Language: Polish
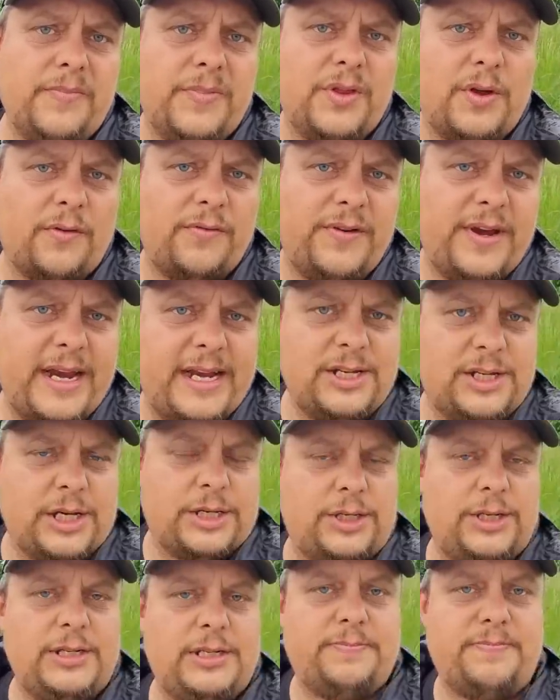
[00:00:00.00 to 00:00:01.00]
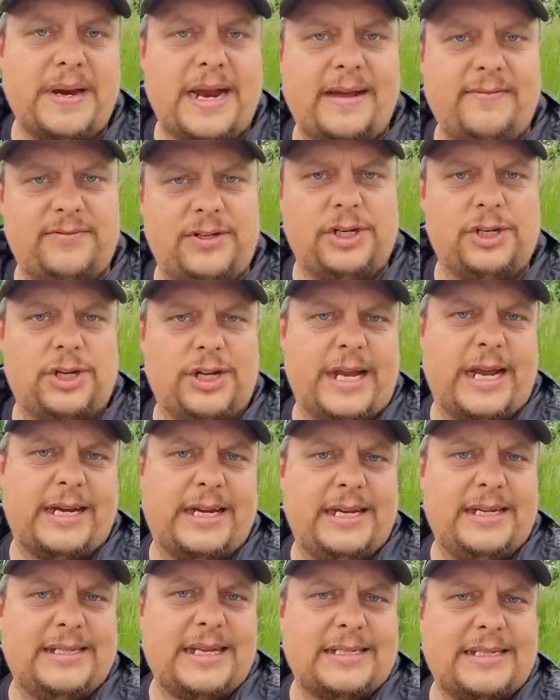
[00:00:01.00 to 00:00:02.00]
dowiedzieć i sprawdzić, na
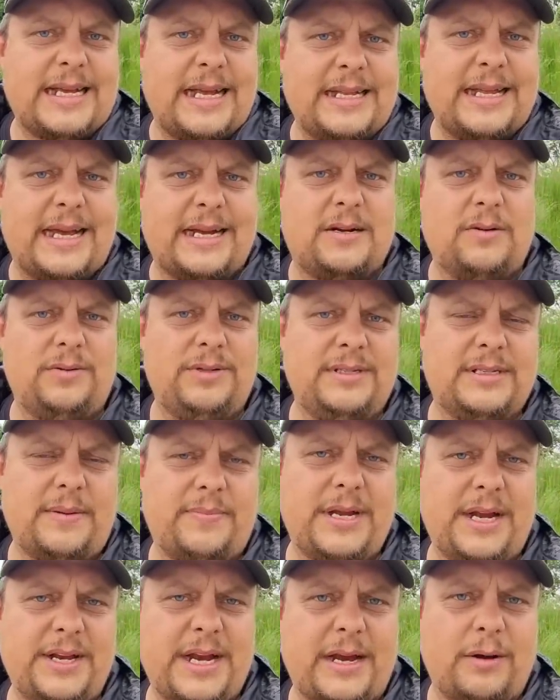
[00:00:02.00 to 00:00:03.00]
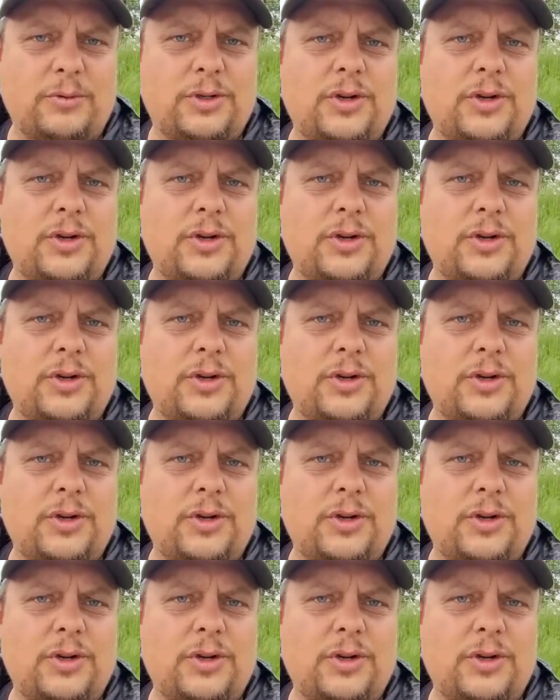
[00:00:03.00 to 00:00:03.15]
jakich zasadach oni zabraniają,